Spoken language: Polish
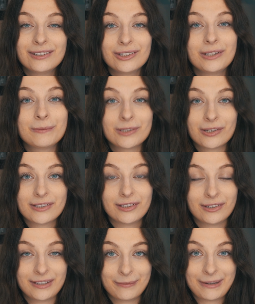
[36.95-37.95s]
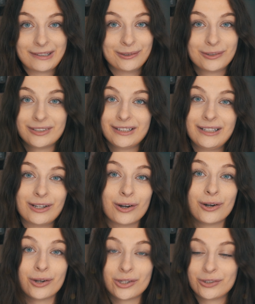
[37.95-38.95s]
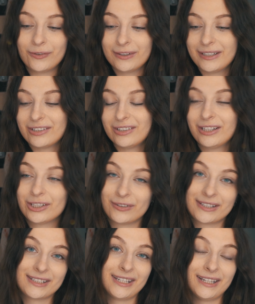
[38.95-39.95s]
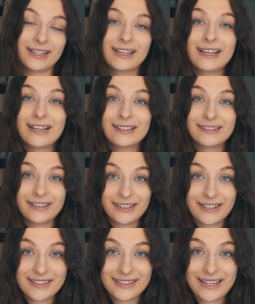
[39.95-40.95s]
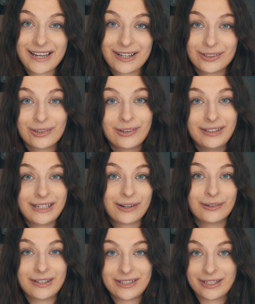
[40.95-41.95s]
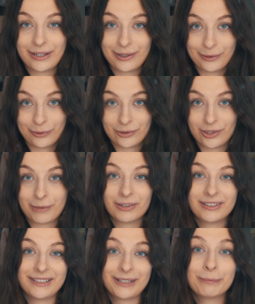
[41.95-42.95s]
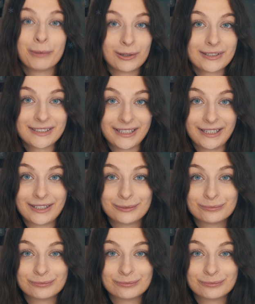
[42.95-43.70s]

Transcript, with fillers: No i przechodzę do tematu, czyli o świątecznych szwedzkich tradycjach, no i jak one się różnią od tych polskich.